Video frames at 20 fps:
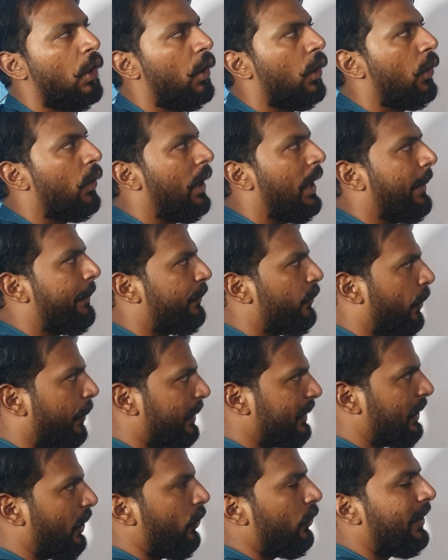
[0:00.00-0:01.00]
और आपको
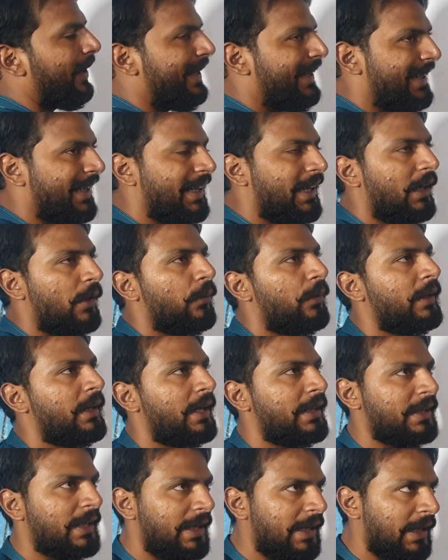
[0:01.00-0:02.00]
बताऊंगा लिखी हुई
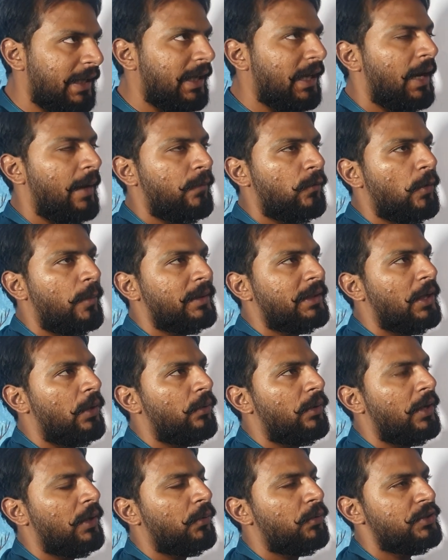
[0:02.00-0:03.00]
है या लिख के आपको
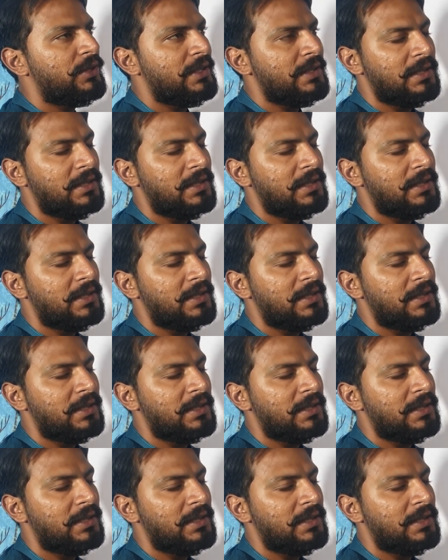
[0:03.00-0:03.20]
बताऊंगा कुछ